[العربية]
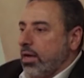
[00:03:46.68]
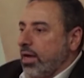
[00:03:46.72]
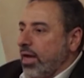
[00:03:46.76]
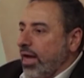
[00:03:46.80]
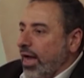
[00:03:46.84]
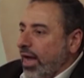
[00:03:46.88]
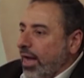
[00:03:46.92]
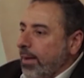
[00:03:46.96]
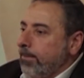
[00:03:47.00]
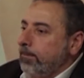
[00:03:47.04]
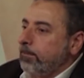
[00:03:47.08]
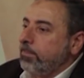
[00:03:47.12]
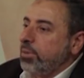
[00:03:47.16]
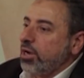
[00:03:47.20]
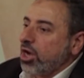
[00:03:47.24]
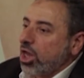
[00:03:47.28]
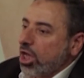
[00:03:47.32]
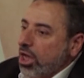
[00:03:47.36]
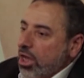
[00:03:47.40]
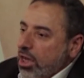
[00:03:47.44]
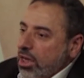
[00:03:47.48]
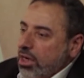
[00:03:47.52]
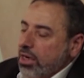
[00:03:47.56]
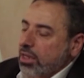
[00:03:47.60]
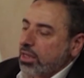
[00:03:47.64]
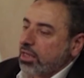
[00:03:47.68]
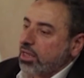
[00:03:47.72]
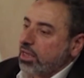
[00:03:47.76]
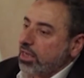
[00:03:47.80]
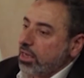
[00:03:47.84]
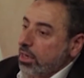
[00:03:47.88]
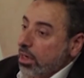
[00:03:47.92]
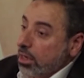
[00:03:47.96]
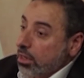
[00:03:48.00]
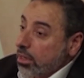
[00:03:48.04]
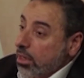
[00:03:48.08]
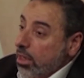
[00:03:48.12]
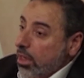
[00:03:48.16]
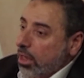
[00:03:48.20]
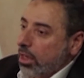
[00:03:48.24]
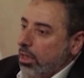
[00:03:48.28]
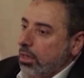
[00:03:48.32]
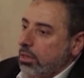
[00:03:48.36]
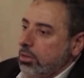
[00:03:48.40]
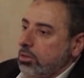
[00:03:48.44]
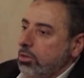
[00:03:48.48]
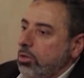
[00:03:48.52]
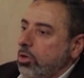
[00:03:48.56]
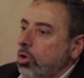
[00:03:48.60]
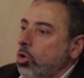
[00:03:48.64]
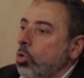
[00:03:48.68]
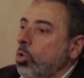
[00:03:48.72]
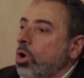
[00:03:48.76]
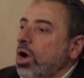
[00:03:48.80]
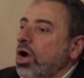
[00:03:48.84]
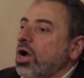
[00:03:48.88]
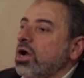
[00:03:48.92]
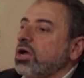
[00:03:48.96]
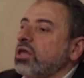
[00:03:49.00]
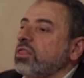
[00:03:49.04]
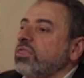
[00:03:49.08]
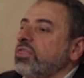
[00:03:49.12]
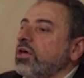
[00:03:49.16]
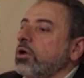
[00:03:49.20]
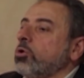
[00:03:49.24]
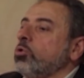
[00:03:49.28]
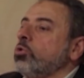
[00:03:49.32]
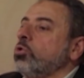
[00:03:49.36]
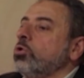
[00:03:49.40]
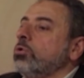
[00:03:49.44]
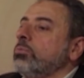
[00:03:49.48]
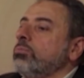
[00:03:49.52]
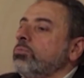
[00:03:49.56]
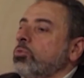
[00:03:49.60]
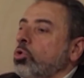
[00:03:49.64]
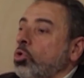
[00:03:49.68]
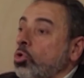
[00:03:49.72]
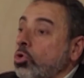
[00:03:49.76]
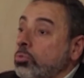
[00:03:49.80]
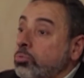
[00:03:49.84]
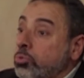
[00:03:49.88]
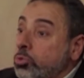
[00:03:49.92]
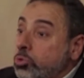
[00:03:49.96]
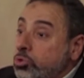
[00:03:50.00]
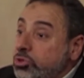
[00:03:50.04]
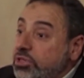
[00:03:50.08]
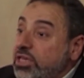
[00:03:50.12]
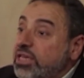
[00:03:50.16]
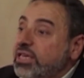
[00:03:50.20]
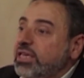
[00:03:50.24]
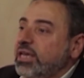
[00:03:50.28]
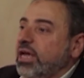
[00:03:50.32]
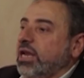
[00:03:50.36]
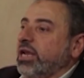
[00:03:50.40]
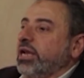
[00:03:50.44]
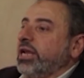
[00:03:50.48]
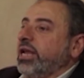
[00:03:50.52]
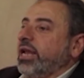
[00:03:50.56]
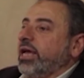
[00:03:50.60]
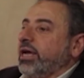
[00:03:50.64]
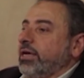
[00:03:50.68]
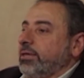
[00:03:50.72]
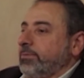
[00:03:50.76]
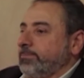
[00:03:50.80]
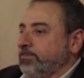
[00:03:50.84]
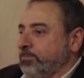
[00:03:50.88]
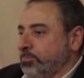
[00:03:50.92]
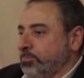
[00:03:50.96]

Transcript: احب الخلق الى الله هو اكثرهم عبوديه لله